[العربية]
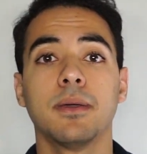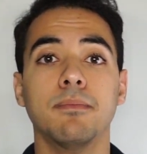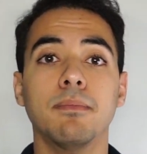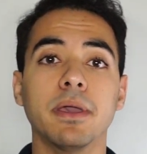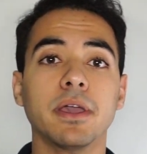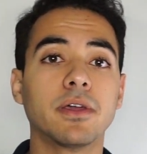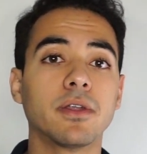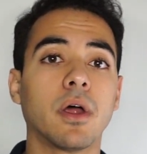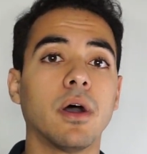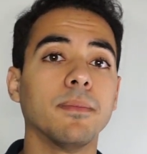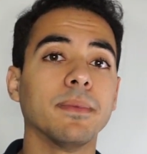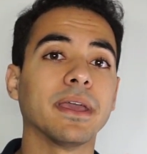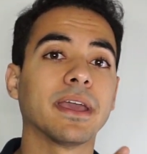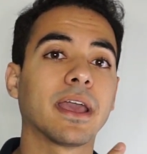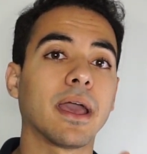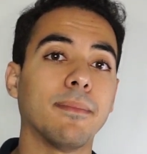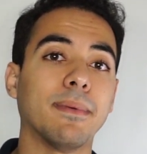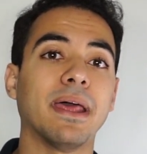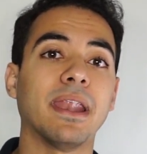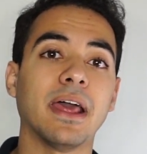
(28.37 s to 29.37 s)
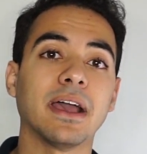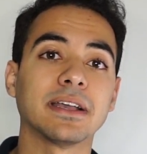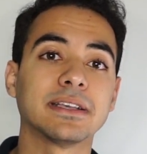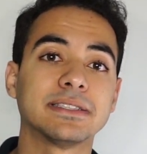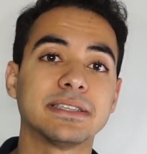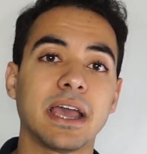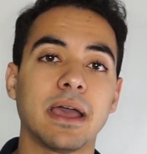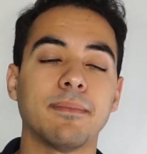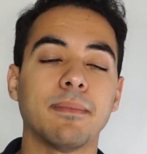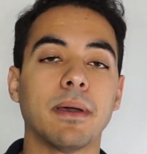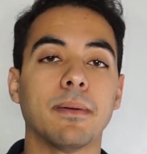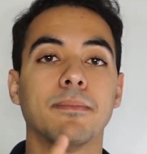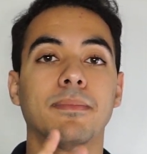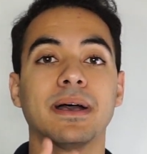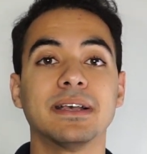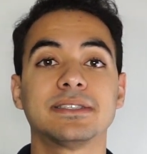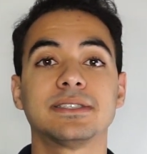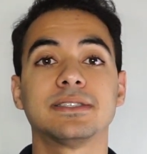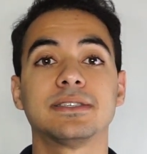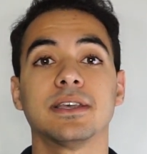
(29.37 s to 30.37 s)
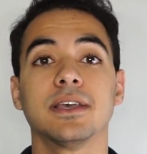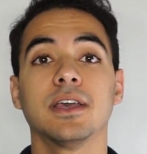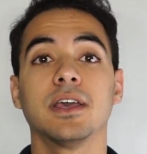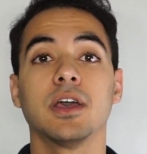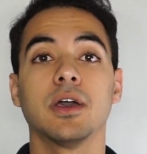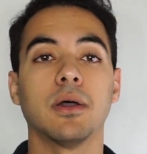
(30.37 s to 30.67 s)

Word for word: بيج رامي كمال أجسام بس